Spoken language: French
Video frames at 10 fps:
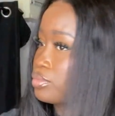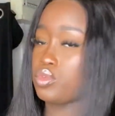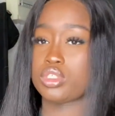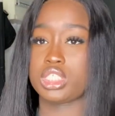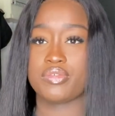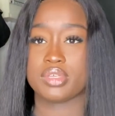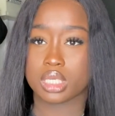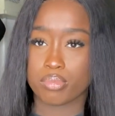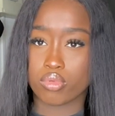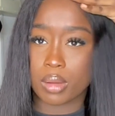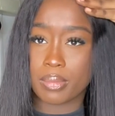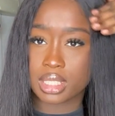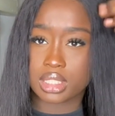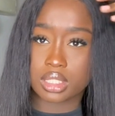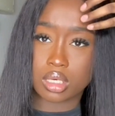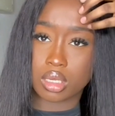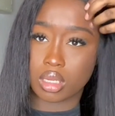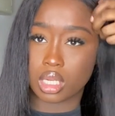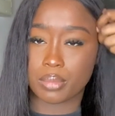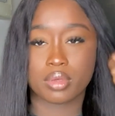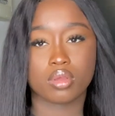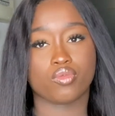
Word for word: donc j'ai fait ça pour aplatir euh, la plaque.